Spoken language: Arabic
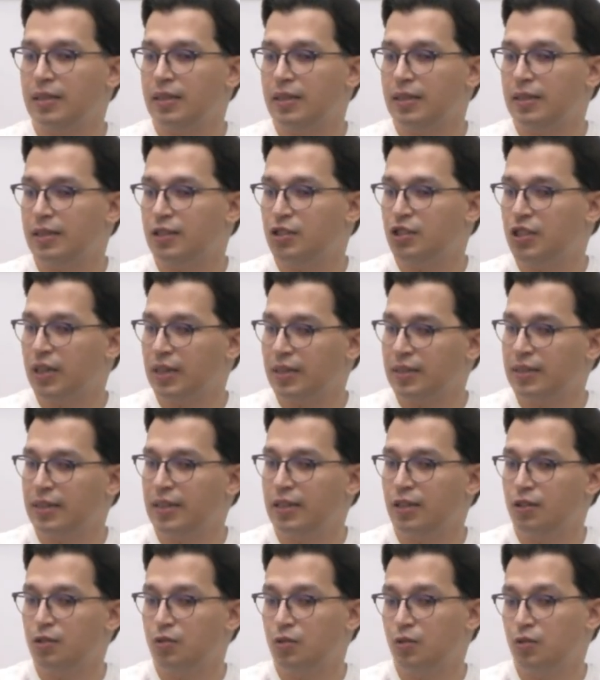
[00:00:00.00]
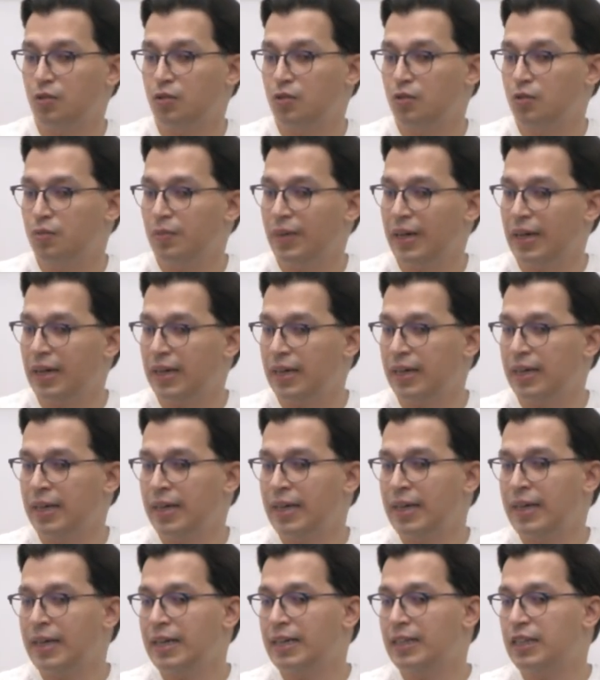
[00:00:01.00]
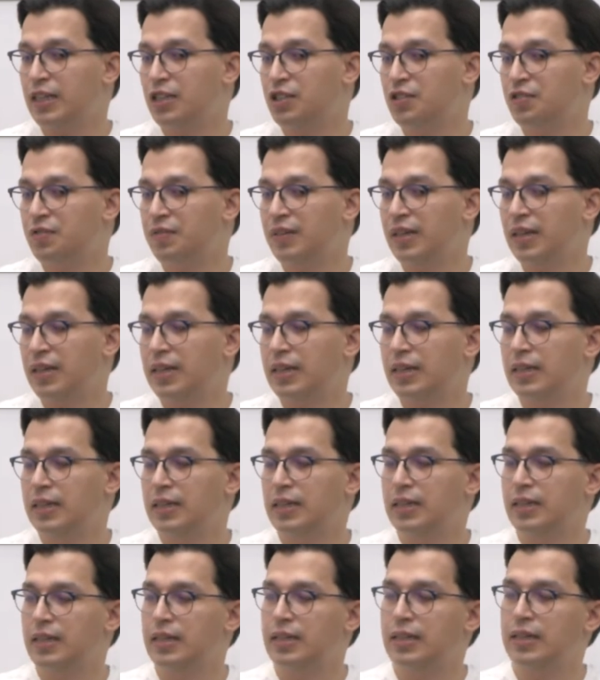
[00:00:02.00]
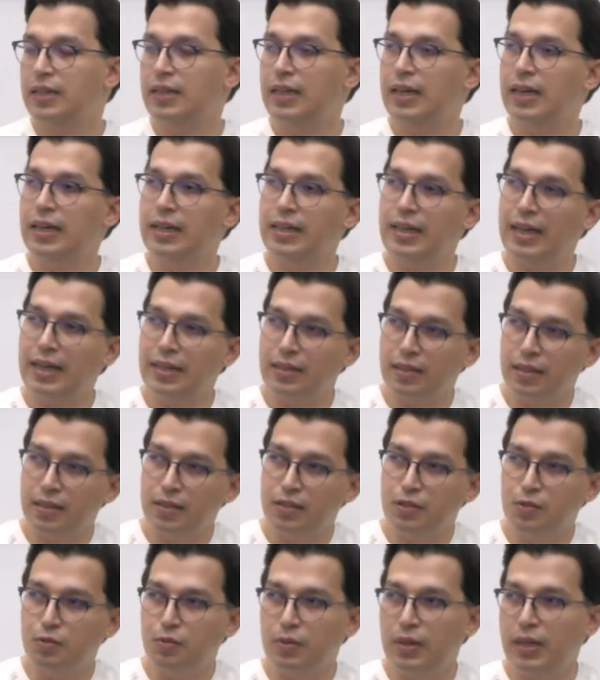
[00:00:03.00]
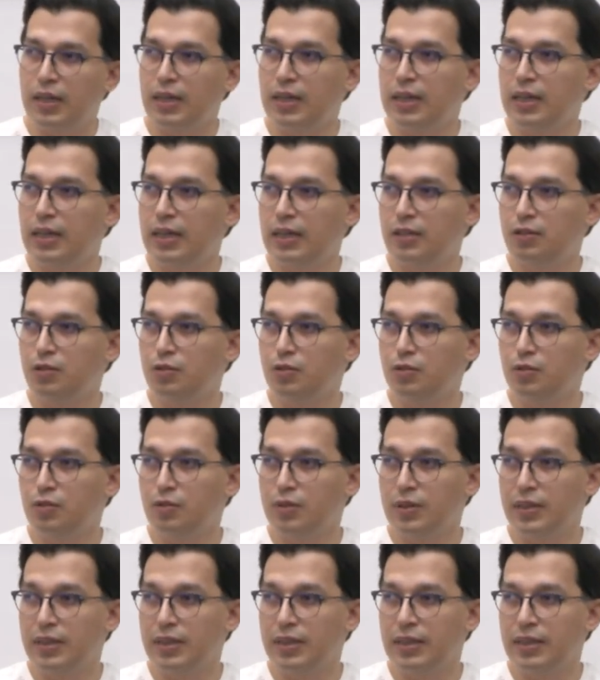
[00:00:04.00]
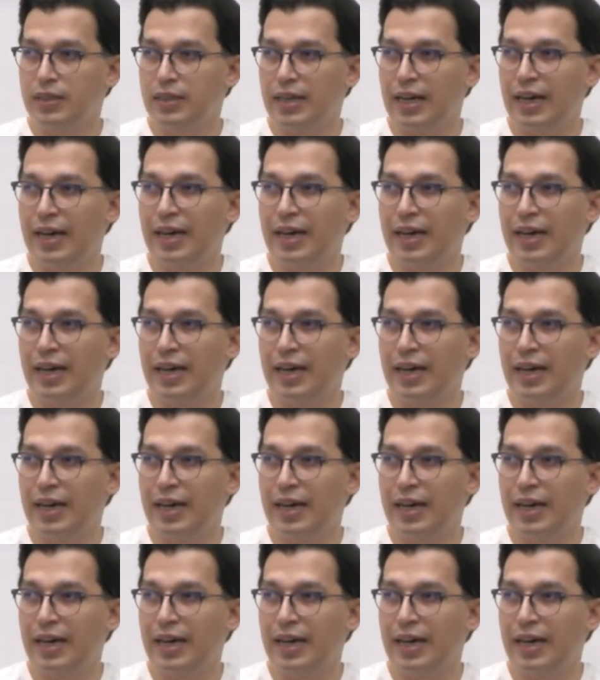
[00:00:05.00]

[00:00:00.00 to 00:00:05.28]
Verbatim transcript: الشخص اللي نكونوا معاه اذا شفناه يعطس ولا عنده آه،